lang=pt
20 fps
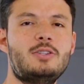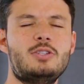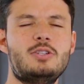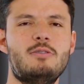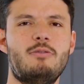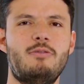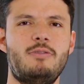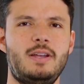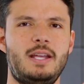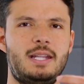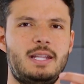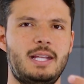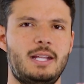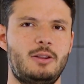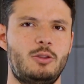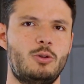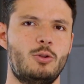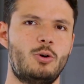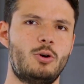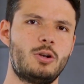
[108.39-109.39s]
de
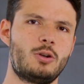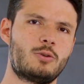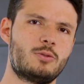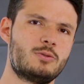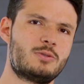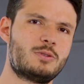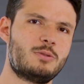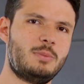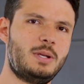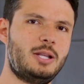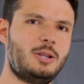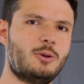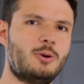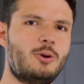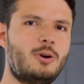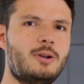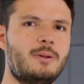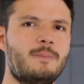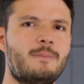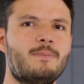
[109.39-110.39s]

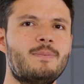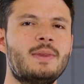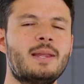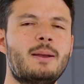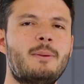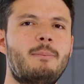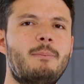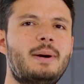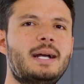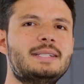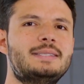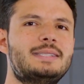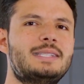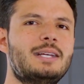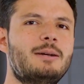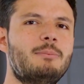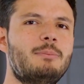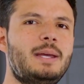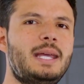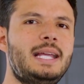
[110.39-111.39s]
vendedor-consumidor, mas
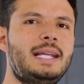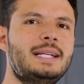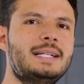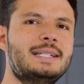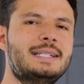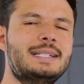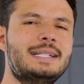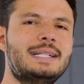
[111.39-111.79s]
também